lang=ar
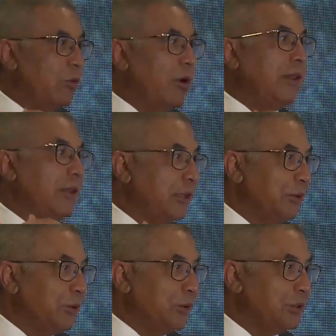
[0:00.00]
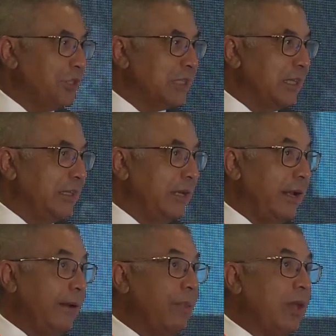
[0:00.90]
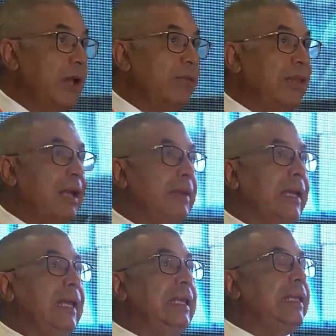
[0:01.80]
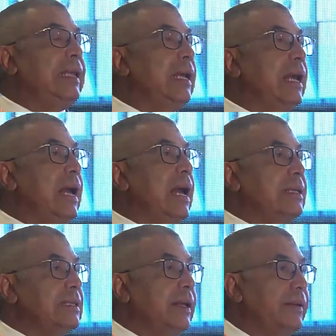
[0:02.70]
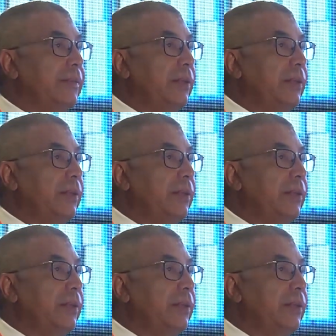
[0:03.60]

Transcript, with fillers: مجرد انت بتخشي اسكندريه فده بيخليكي احسن